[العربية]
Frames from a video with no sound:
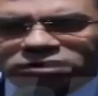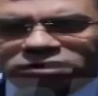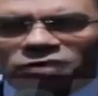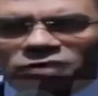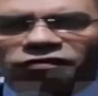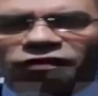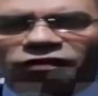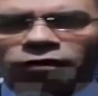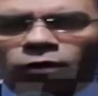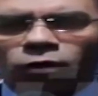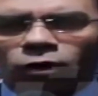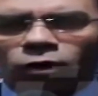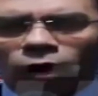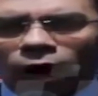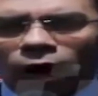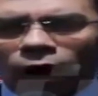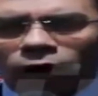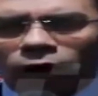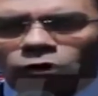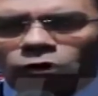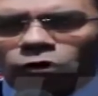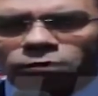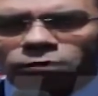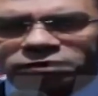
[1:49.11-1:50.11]
سوف
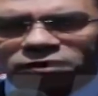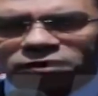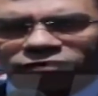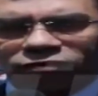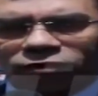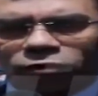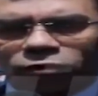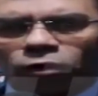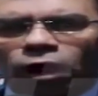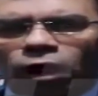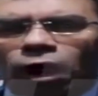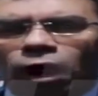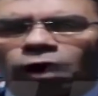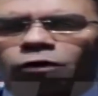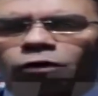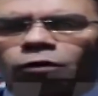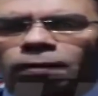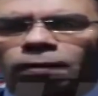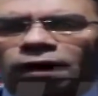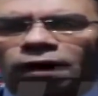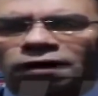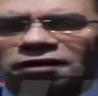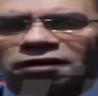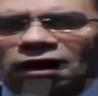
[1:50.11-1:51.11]
نلاحقهم سوف
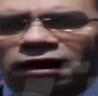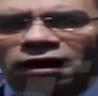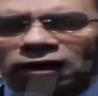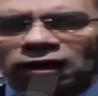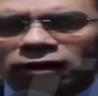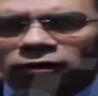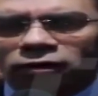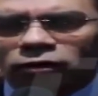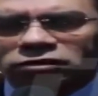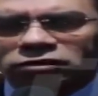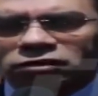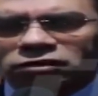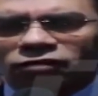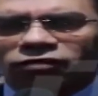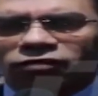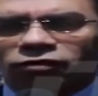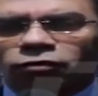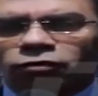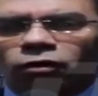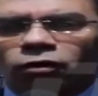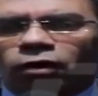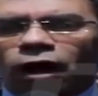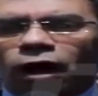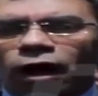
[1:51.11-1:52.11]
نلاحقهم قضائيا وسوف
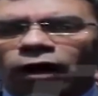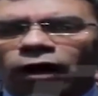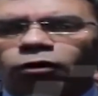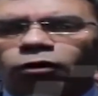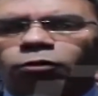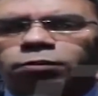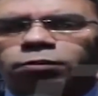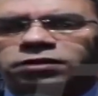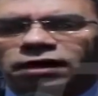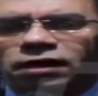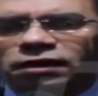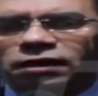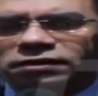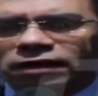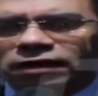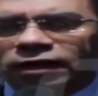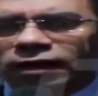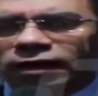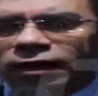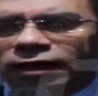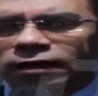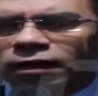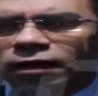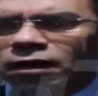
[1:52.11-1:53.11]
نلاحقهم
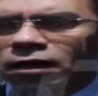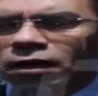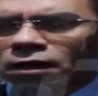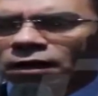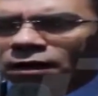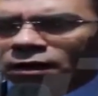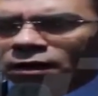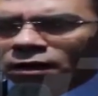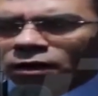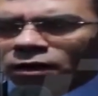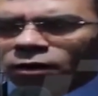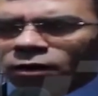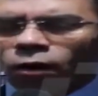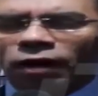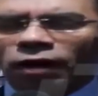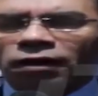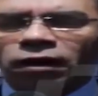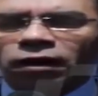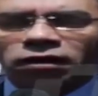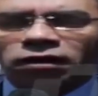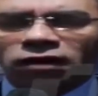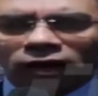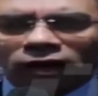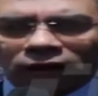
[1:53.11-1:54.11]
سياسيا وان
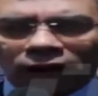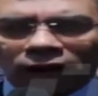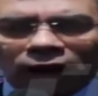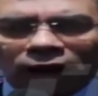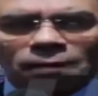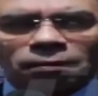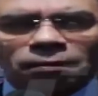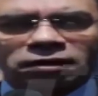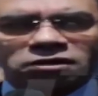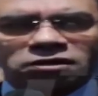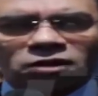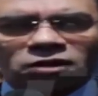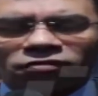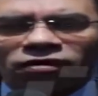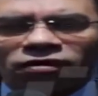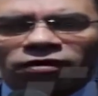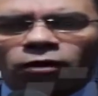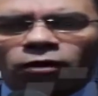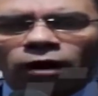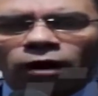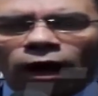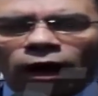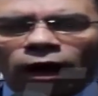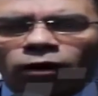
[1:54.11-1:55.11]
اختار الامر سوف
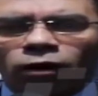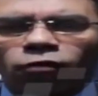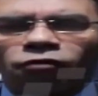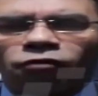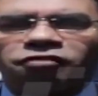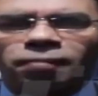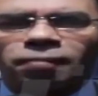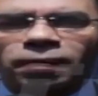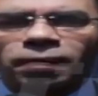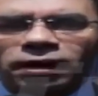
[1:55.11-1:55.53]
نلاحقهم في